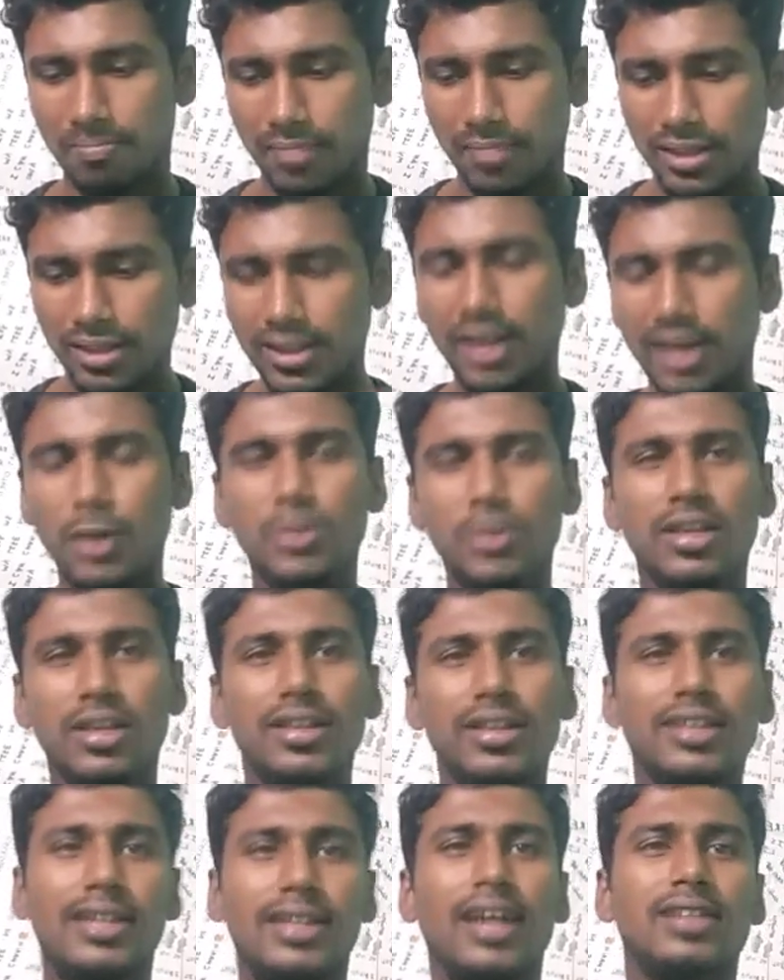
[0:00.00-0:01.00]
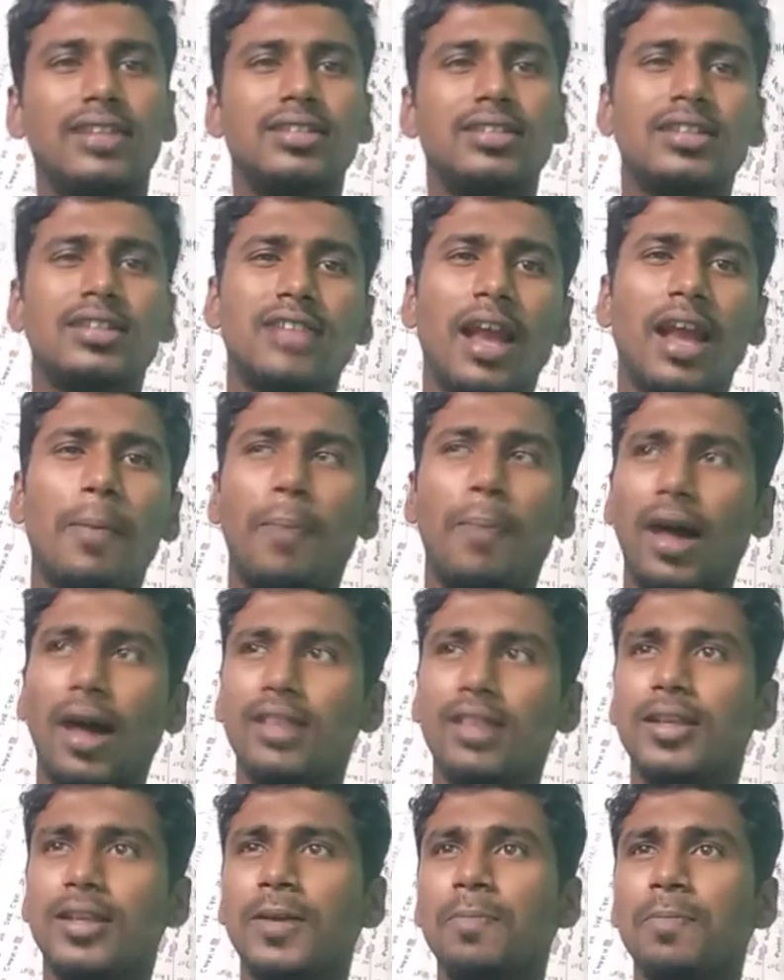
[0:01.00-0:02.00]
இந்த நியூஸ் இந்த ஸ்டேட்டிஸ்டிக்ஸ்லாம்
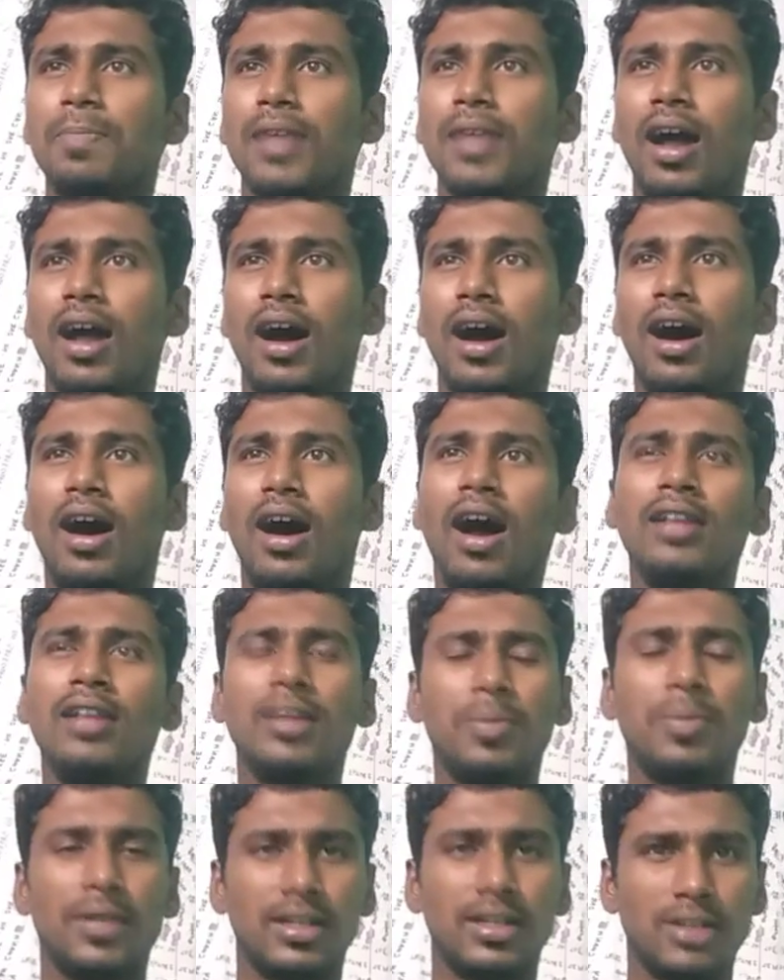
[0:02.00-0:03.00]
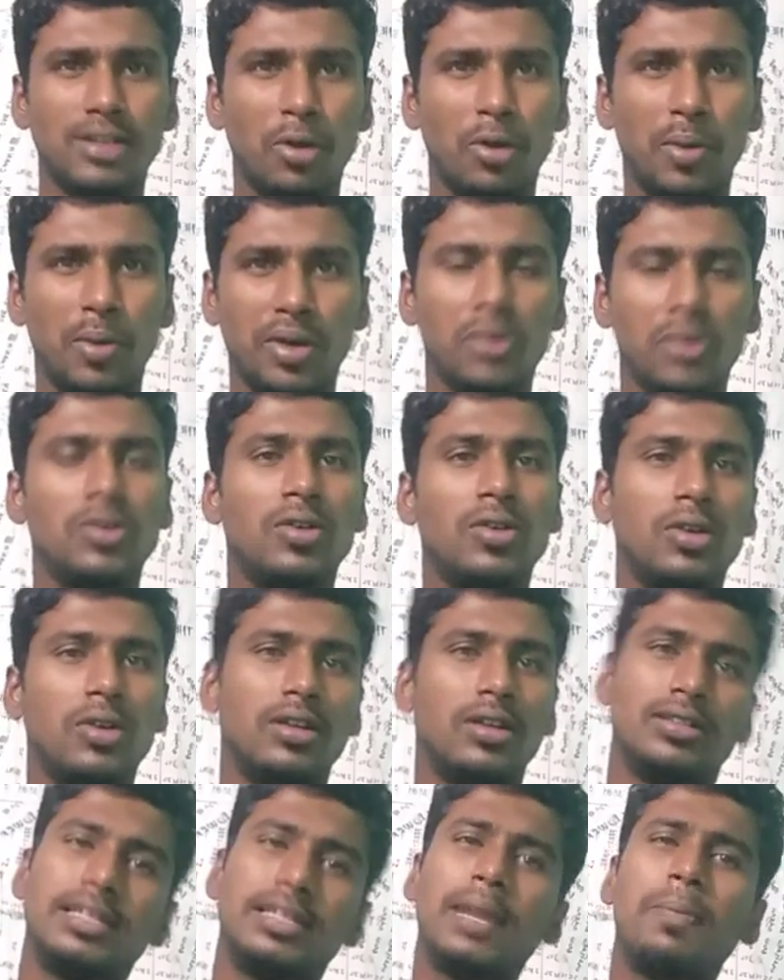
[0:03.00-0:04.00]
பார்த்து ஆந்திர பிரதேஷ் கவர்மெண்ட் வந்து ஒரு
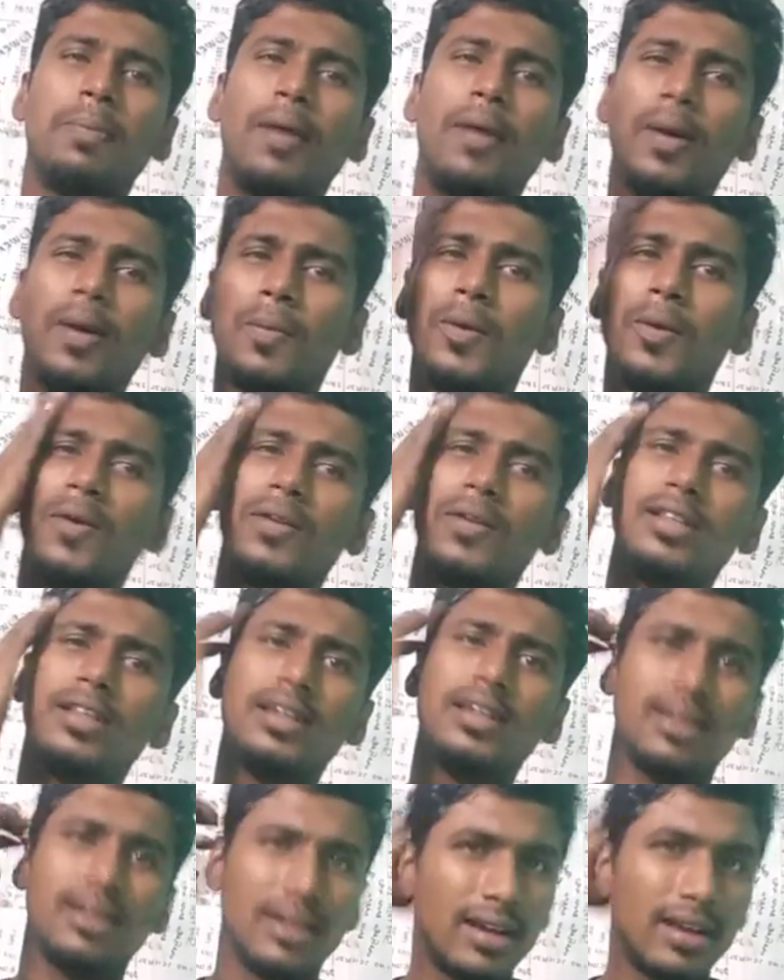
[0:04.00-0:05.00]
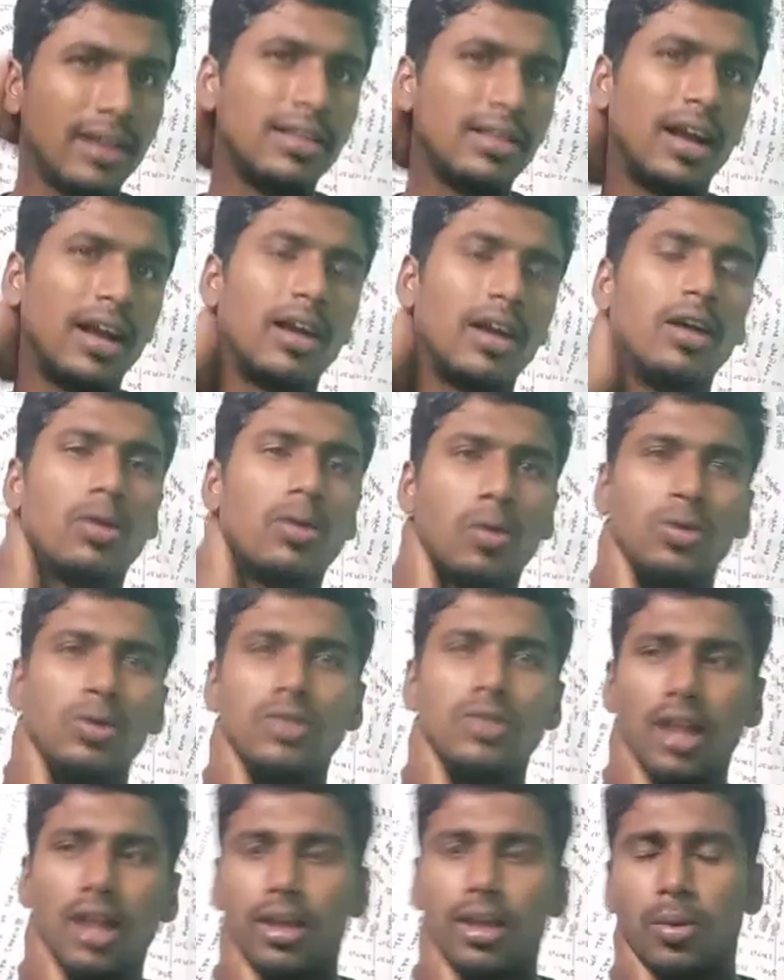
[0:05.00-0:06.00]
சிறப்பான முடிவு வந்து எடுத்தாங்க கொஞ்ச
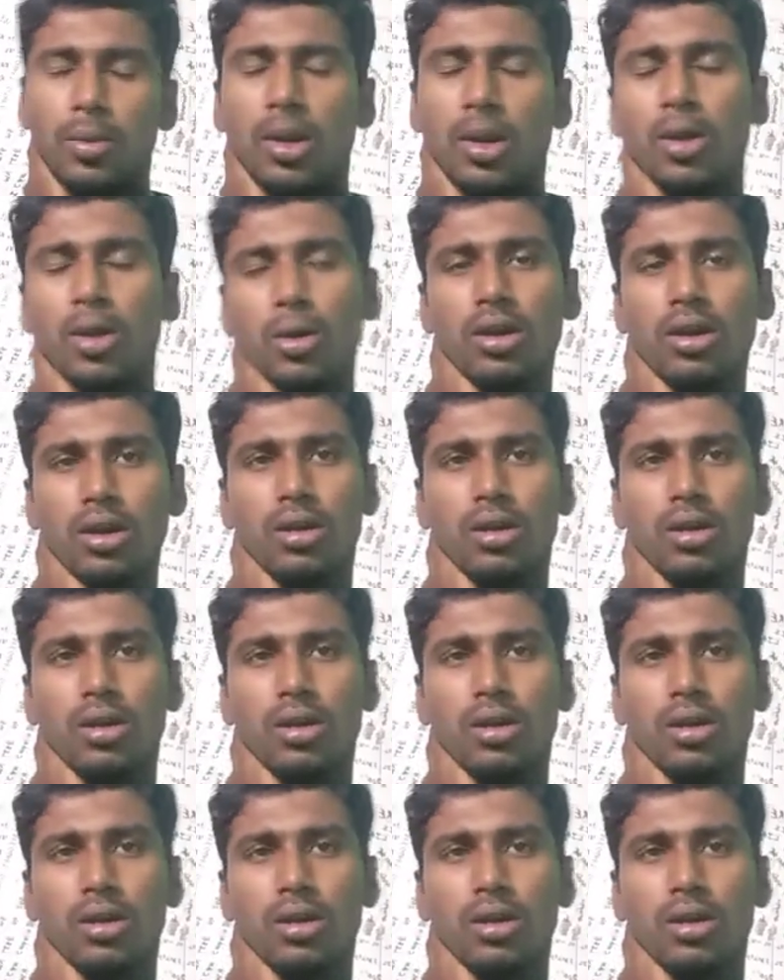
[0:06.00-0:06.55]
நாளைக்கு முன்னாடி ஒரு